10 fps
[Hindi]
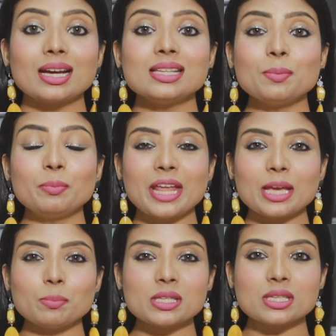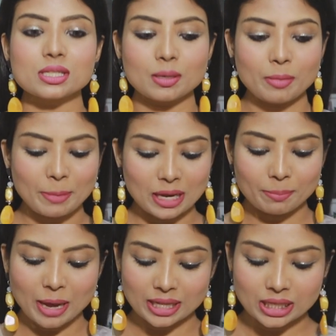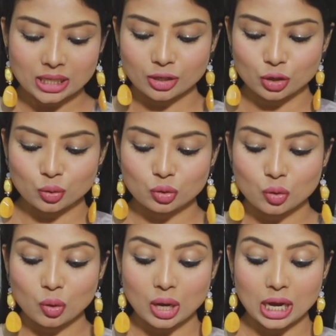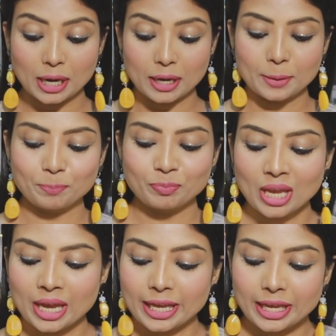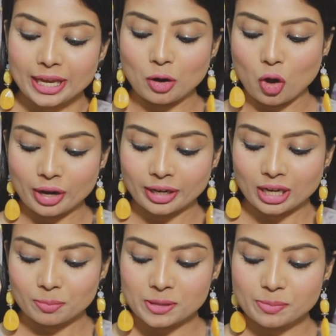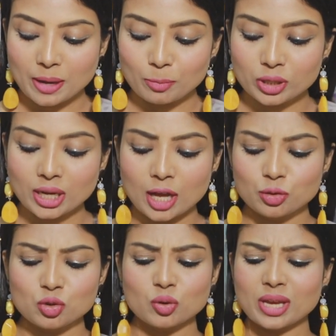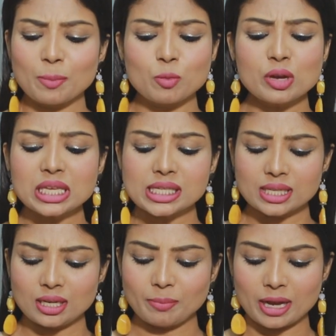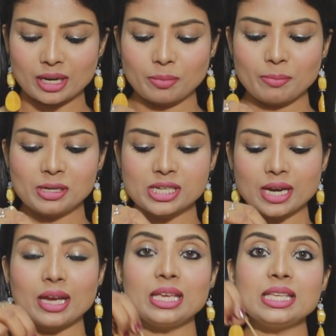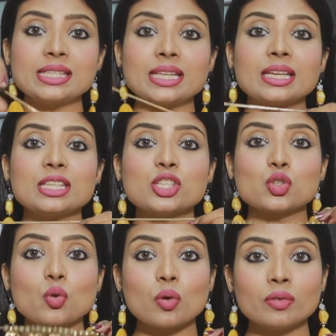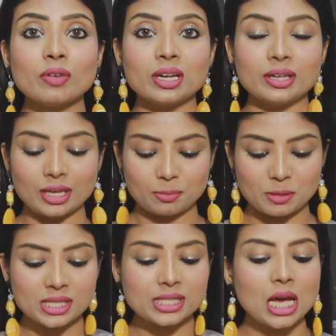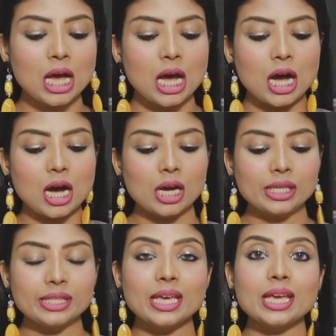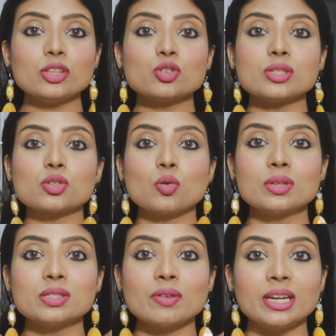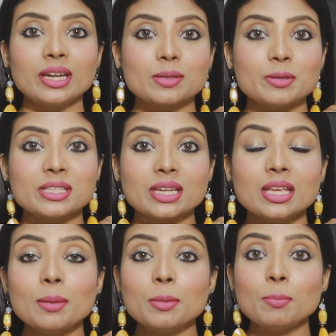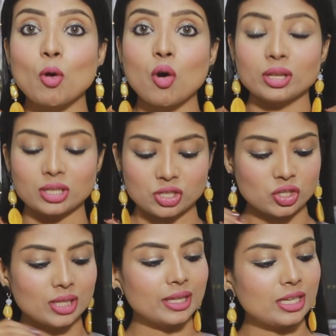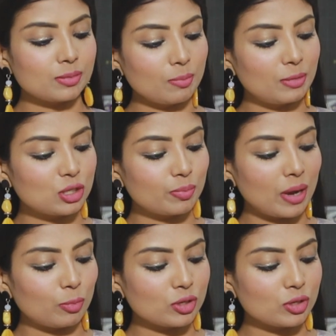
गई अब नेक पीसेस की मैं पहले बात ही कर रही हूँ तो आ, एक और नेक पीस मैं आपको दिखाती हूँ जो कि आपको इजीली मार्केट में मिल जाएगा इस तरह के स्टोन वाला नेक पीस आ, ये जो स्टोन्स वाले नेक पीस है ना ये भी बहुत अच्छे चलते हैं इसमें बीच में